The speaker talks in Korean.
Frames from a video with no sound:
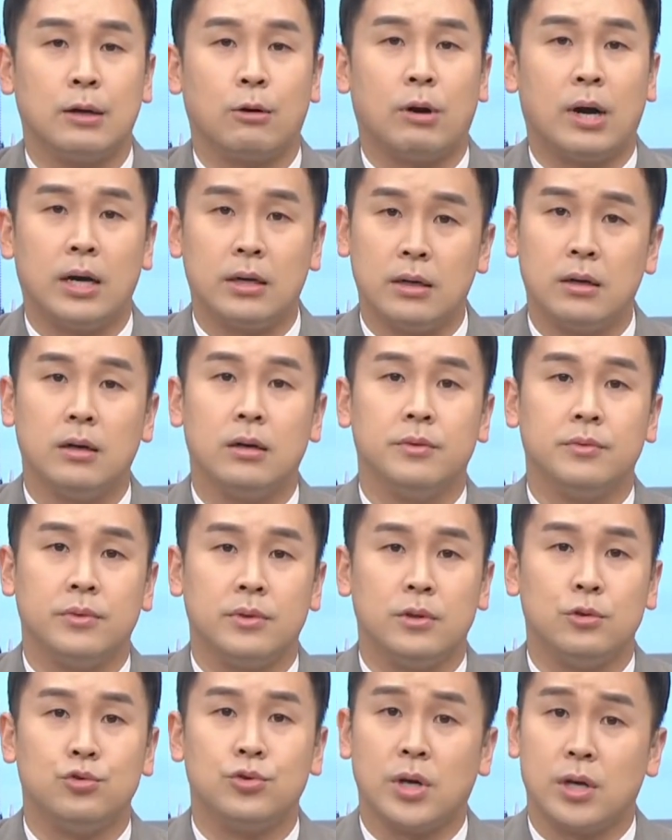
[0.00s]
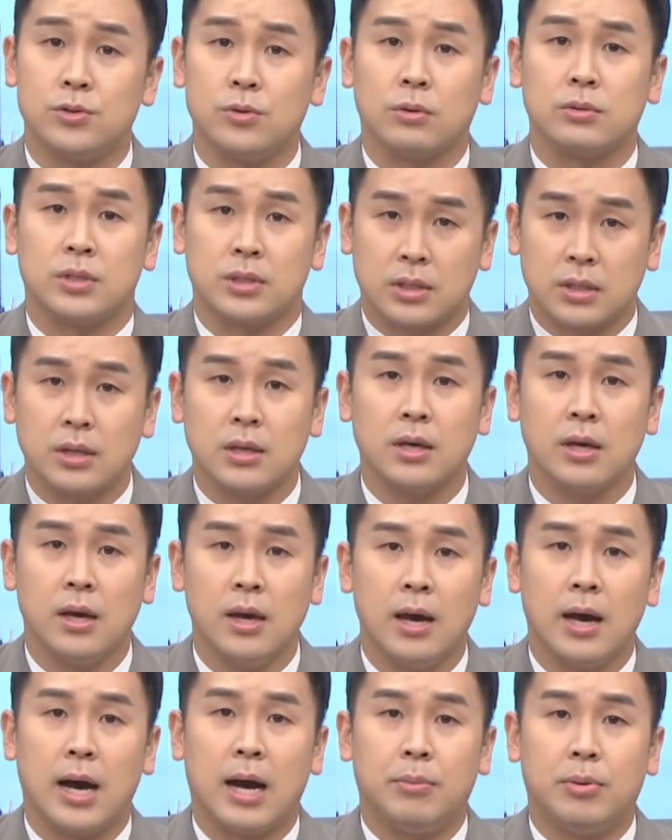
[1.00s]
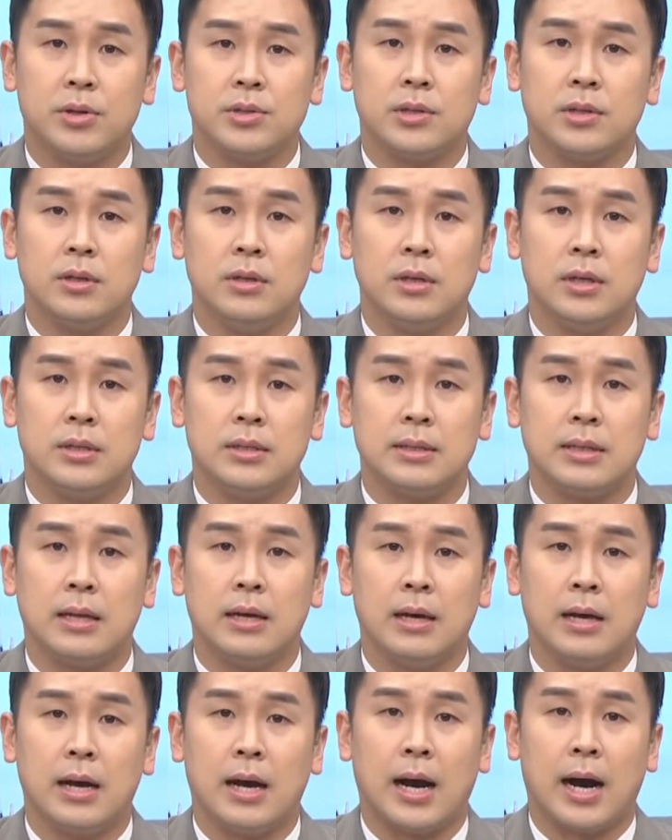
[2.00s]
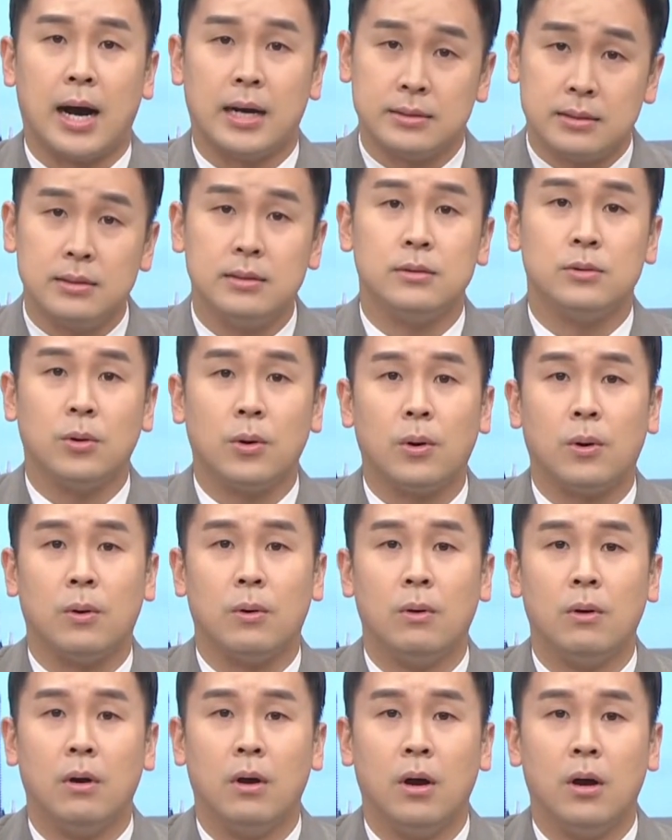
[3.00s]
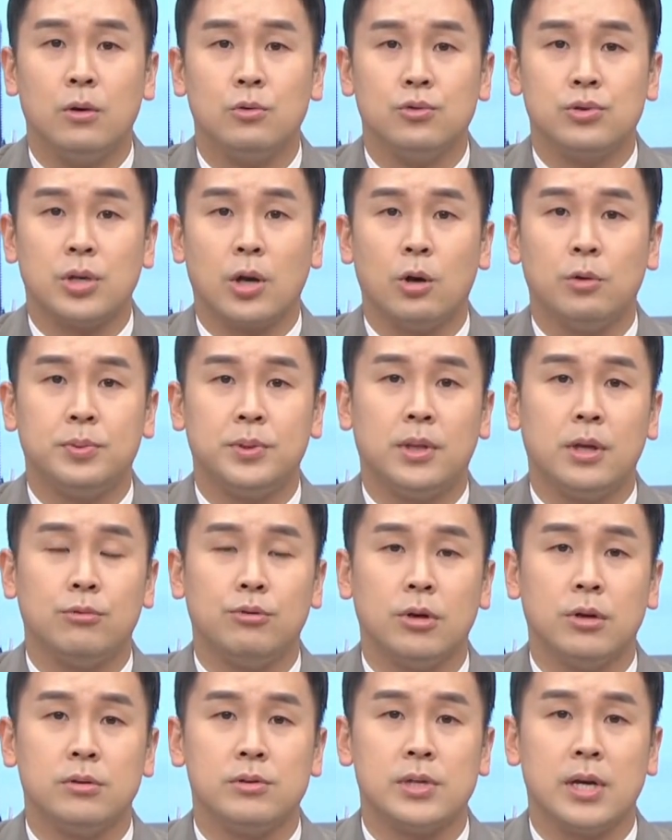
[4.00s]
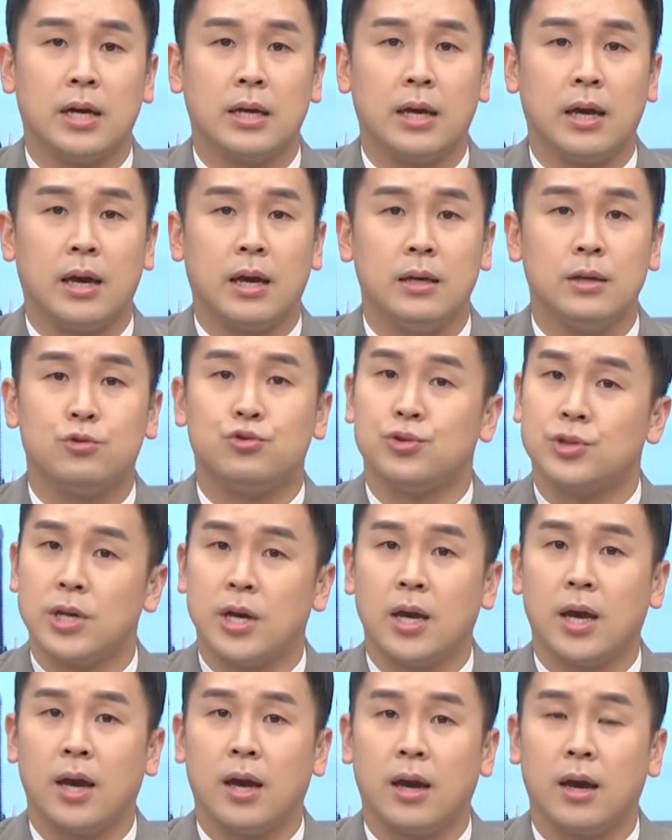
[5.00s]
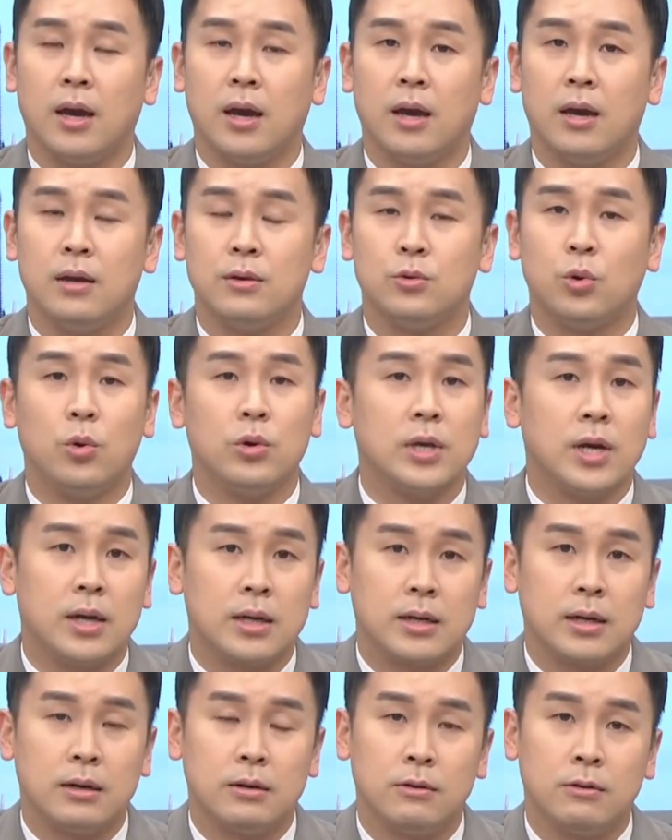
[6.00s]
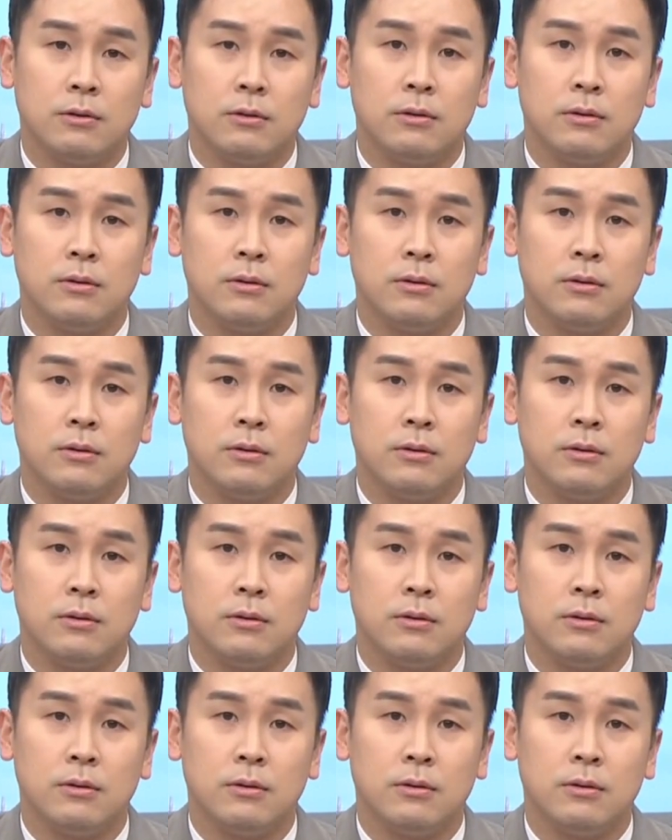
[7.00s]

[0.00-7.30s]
과연 유가족, 특히 아버지를 잃은 아들도 우상호 비대위원장의 이 주장에 동의할까요?